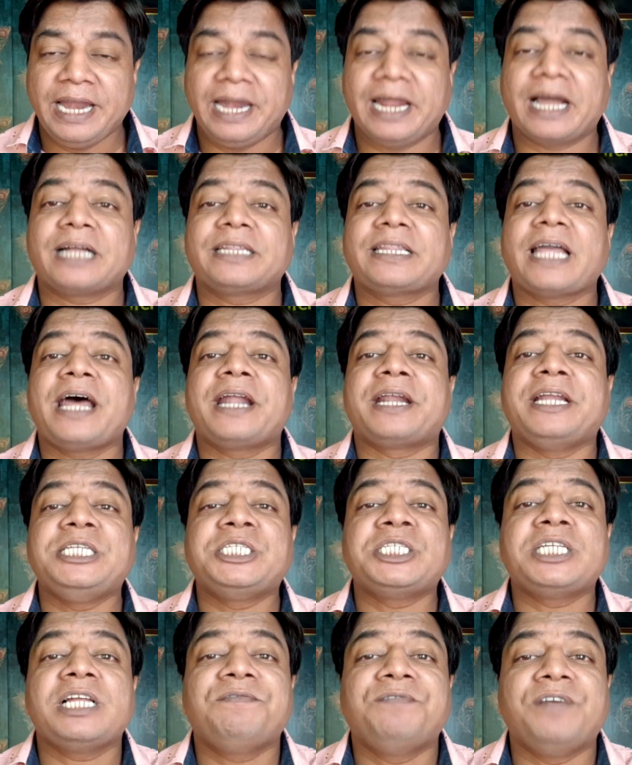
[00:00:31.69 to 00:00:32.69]
लगातार
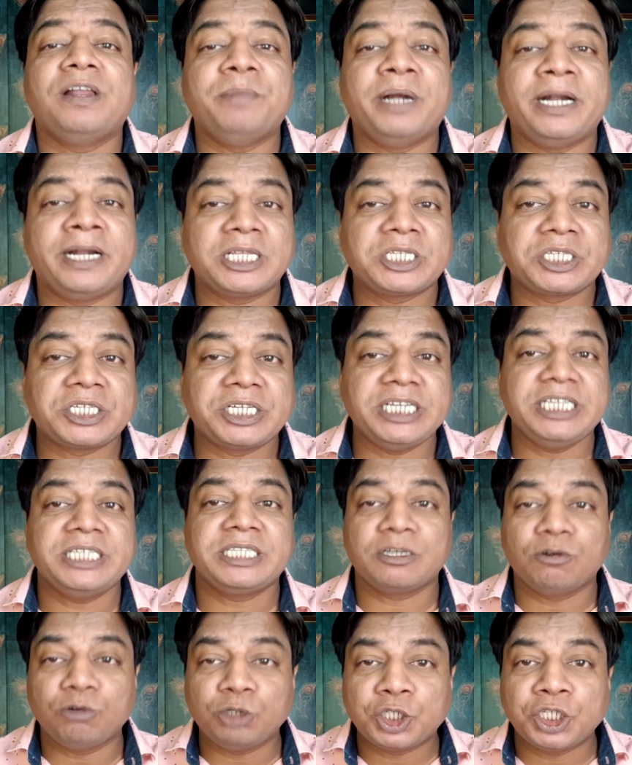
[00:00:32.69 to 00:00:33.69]
रीजनल फिल्म इंडस्ट्रीज
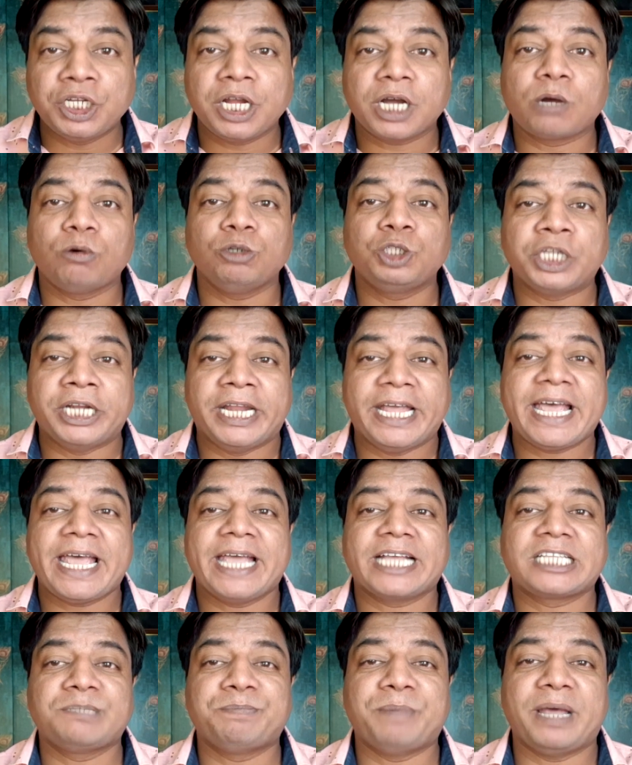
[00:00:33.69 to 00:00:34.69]
कुछ ना कुछ नया
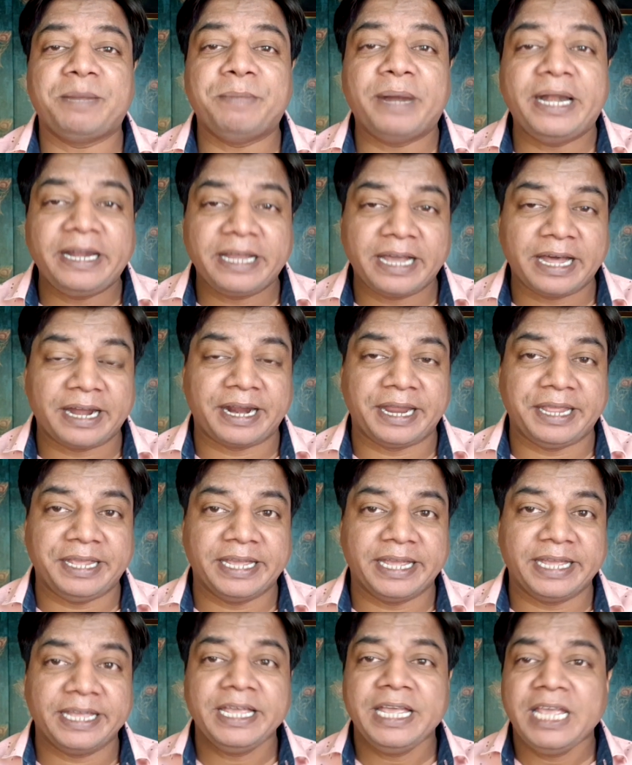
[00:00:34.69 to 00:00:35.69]
एक्सपेरिमेंट कर रही
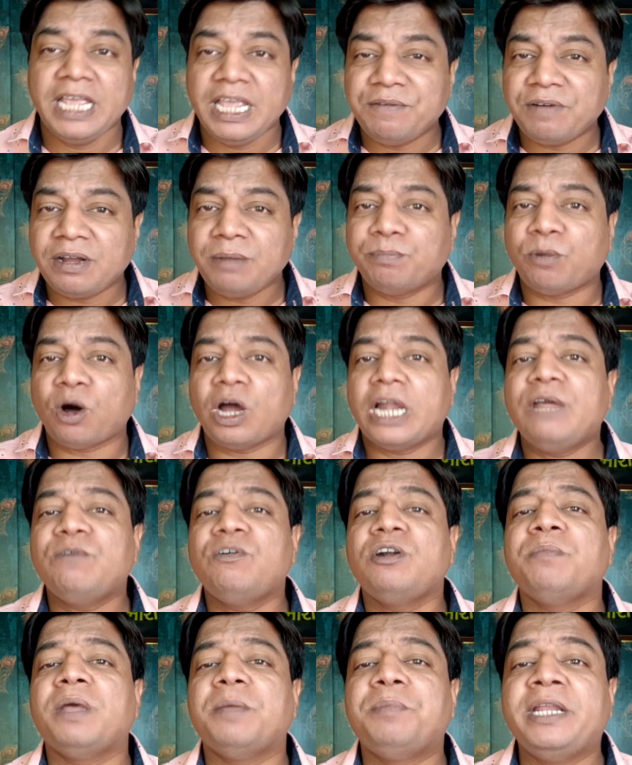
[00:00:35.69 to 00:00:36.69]
है इवन
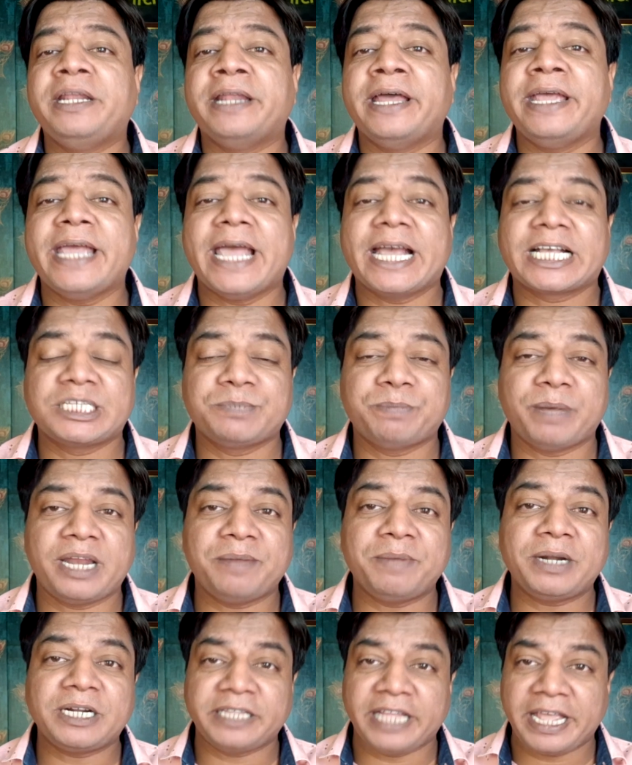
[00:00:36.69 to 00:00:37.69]
बॉलीवुड में भी नए
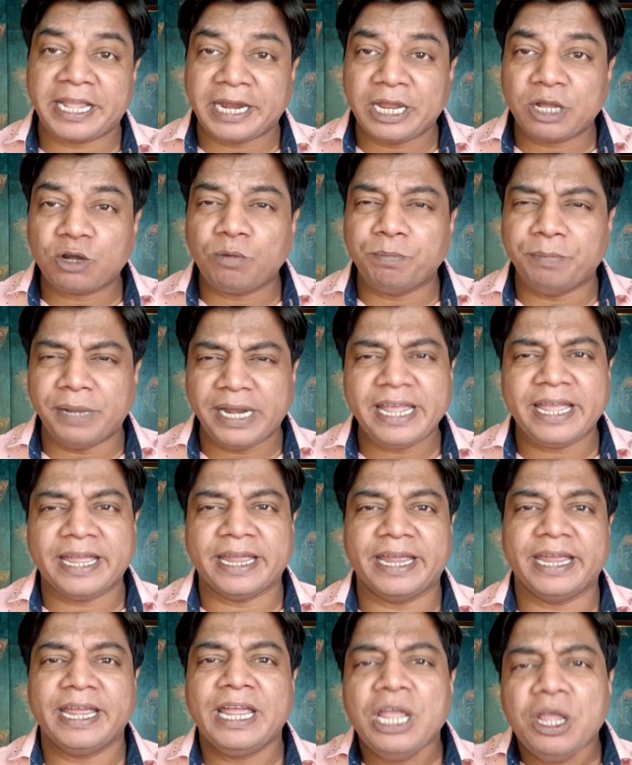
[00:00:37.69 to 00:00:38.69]
एक्सपेरिमेंट देखने को मिले
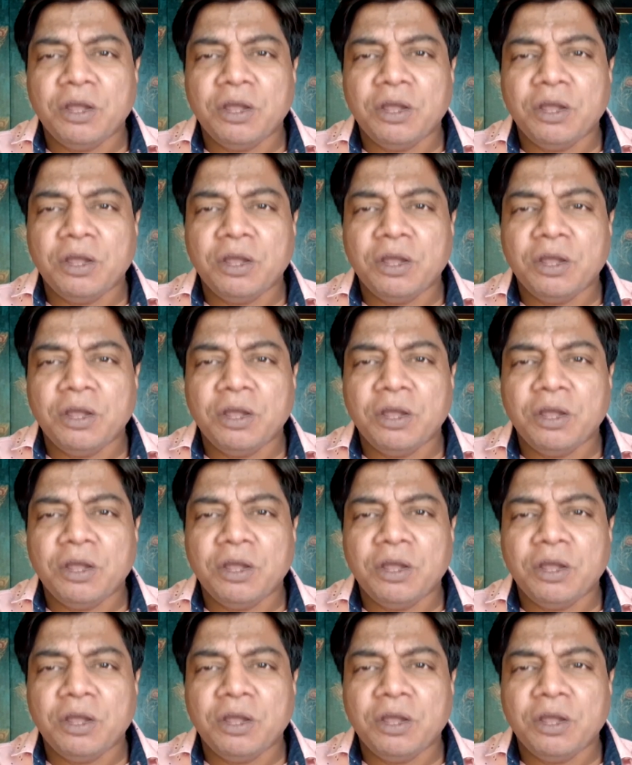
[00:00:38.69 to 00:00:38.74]
हैं